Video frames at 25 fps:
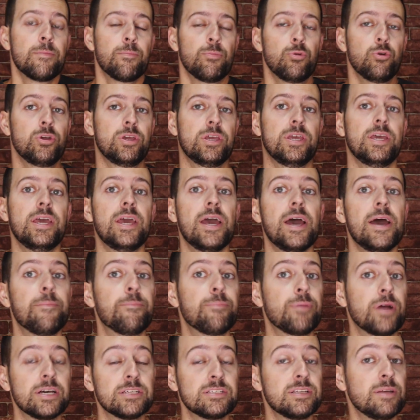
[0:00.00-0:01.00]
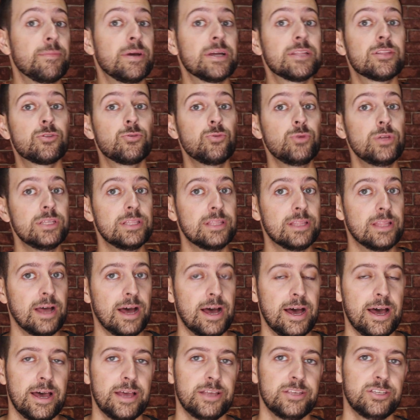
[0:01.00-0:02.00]
porque é por causa da
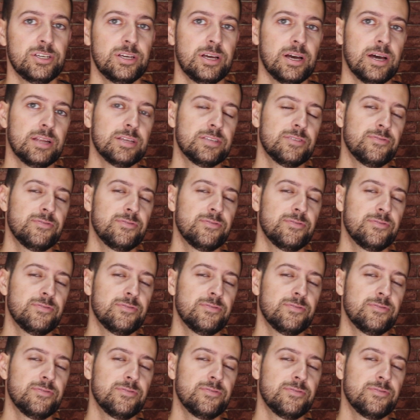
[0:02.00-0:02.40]
maturidade, cara.